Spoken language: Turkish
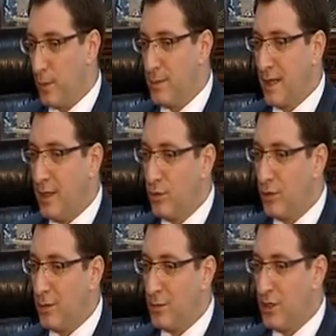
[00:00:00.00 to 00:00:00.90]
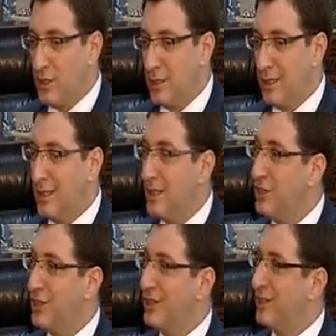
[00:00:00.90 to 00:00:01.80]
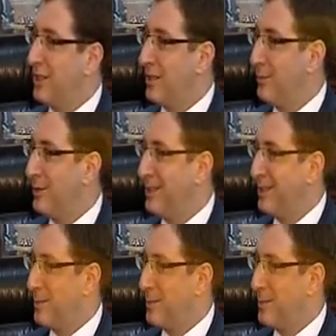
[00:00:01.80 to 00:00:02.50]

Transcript: biz aynı dönem için giriş çıkış rakamlarına da